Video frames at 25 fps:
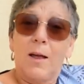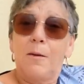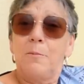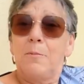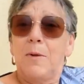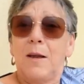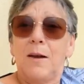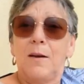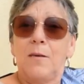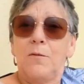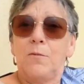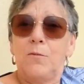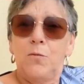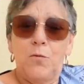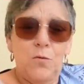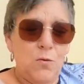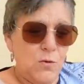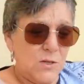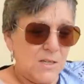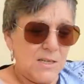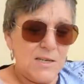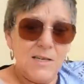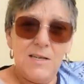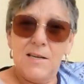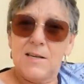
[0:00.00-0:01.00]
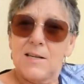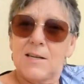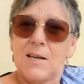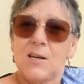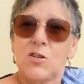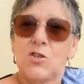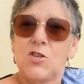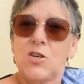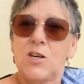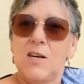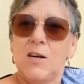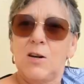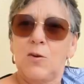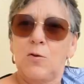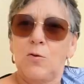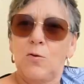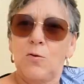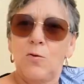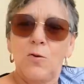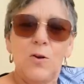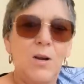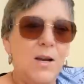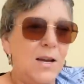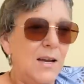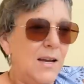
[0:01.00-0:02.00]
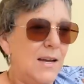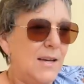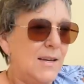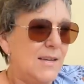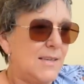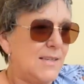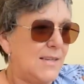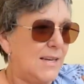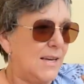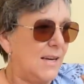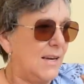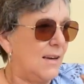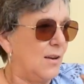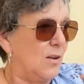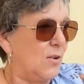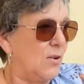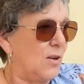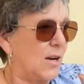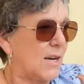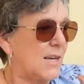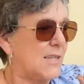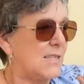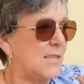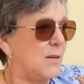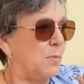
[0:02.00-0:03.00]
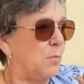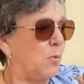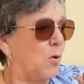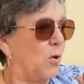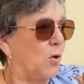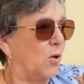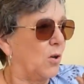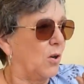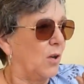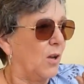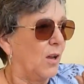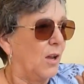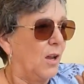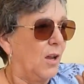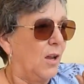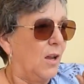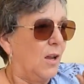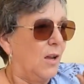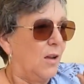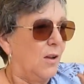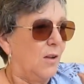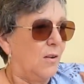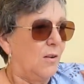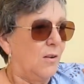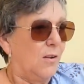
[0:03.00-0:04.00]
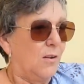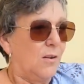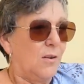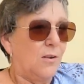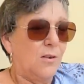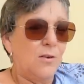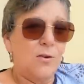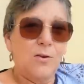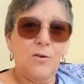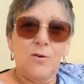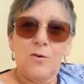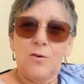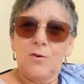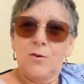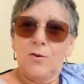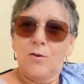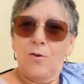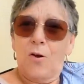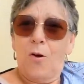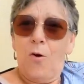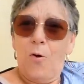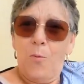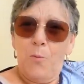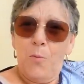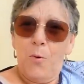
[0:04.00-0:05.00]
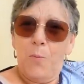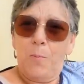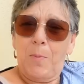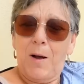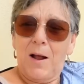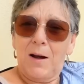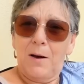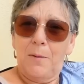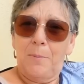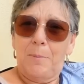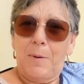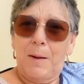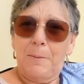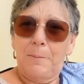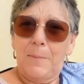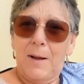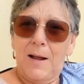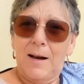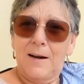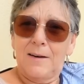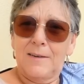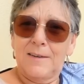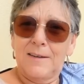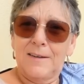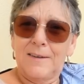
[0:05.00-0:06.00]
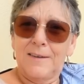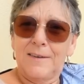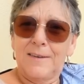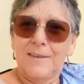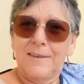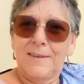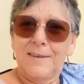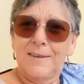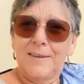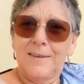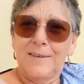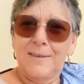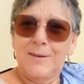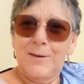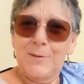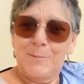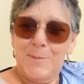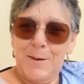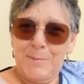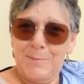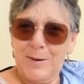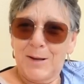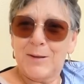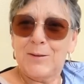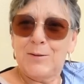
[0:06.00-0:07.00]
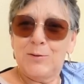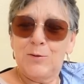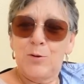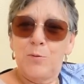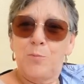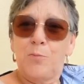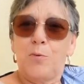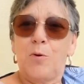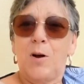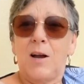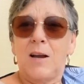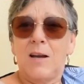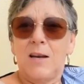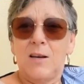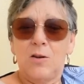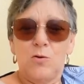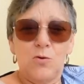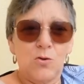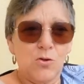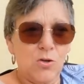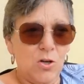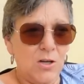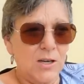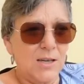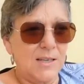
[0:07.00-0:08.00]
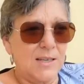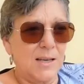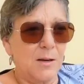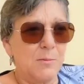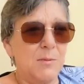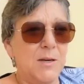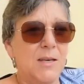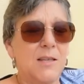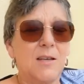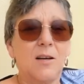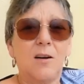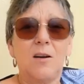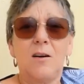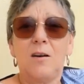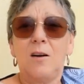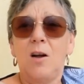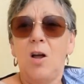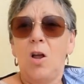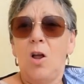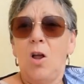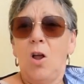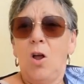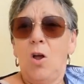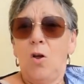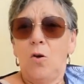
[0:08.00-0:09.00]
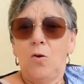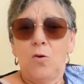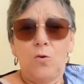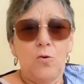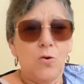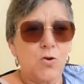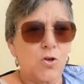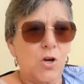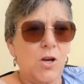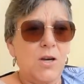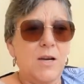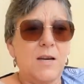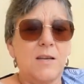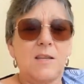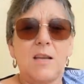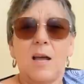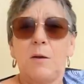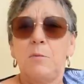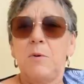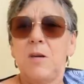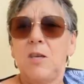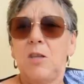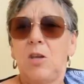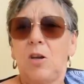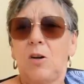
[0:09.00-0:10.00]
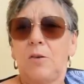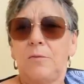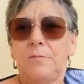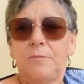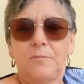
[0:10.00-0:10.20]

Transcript: ben, vous aussi sachez que c'est euh, réciproque. on me parle pas mal de ma perte de poids et du jeûne intermittent. Le jeûne intermittent,